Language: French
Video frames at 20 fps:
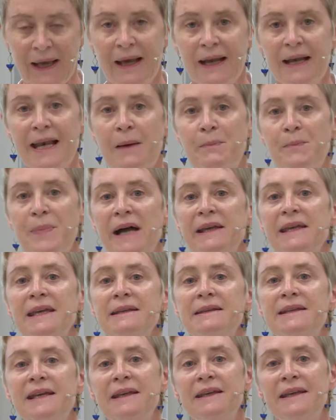La
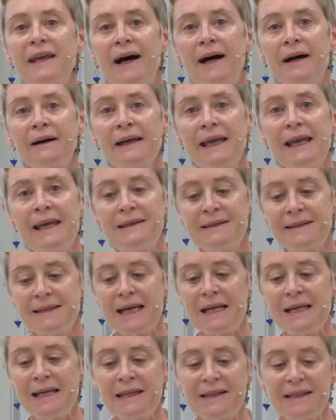païdéia
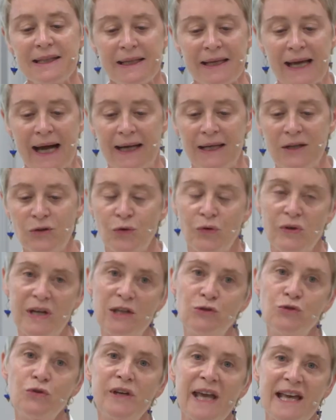était l'idéal de
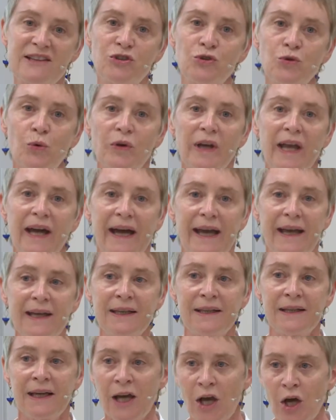l'éducation
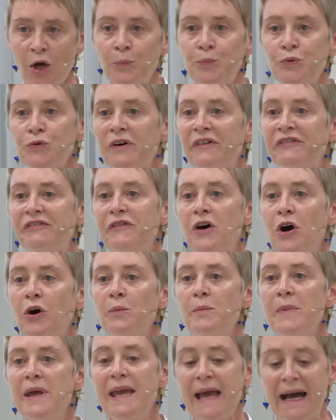grecque pour
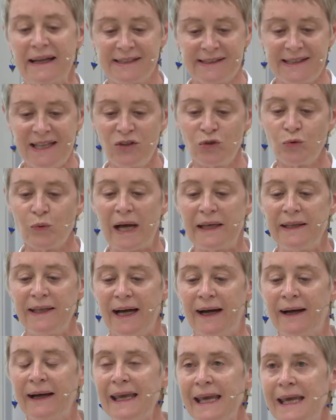former un
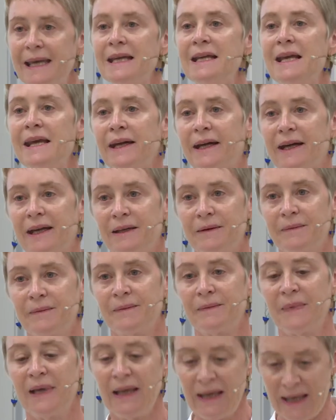citoyen éclairé.
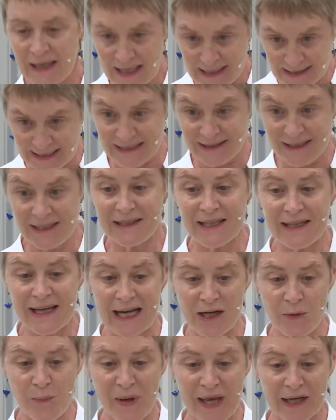Cet
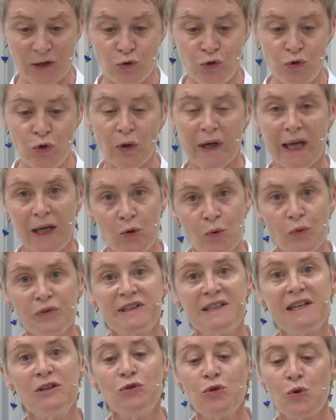idéal perdure et
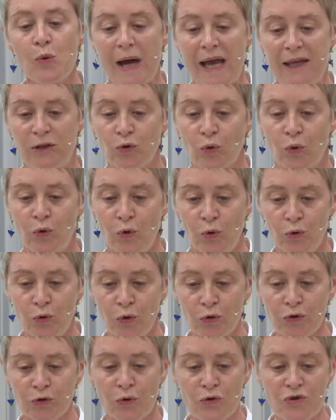continue à être le
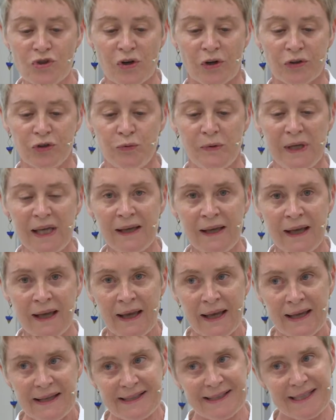nôtre aujourd'hui
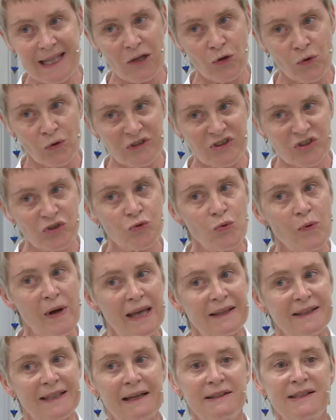si l'on
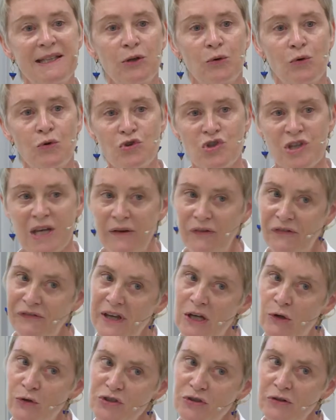souhaite interroger
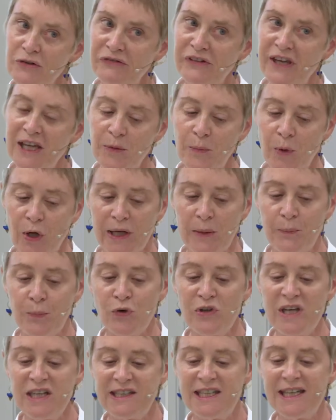philosophiquement et
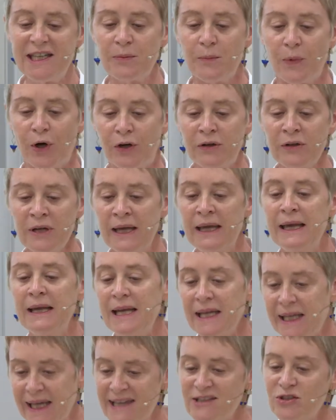politiquement
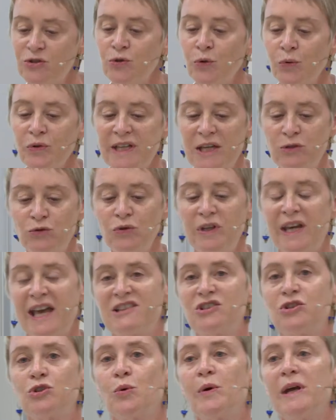les questions
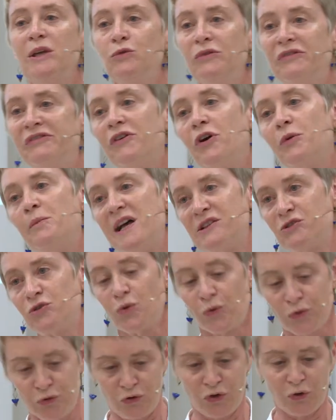d'éducation et de
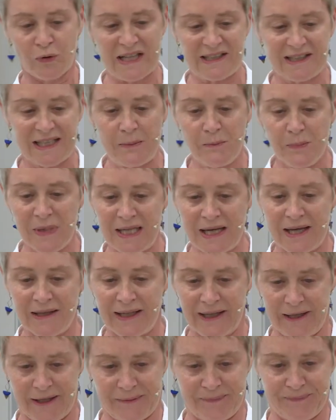formation du troisième
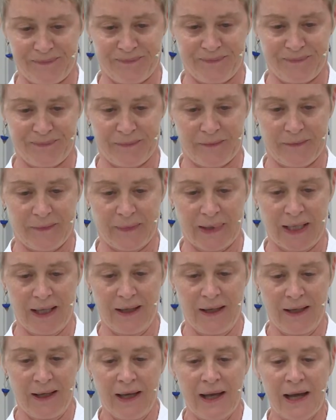millénaire.
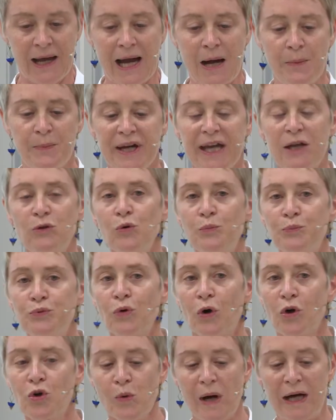Après le
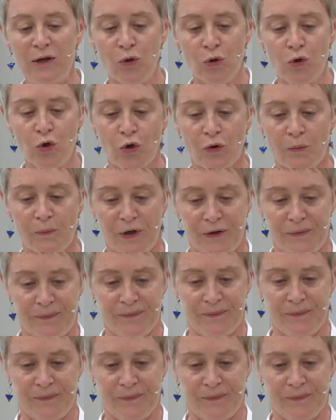pourquoi, le comment.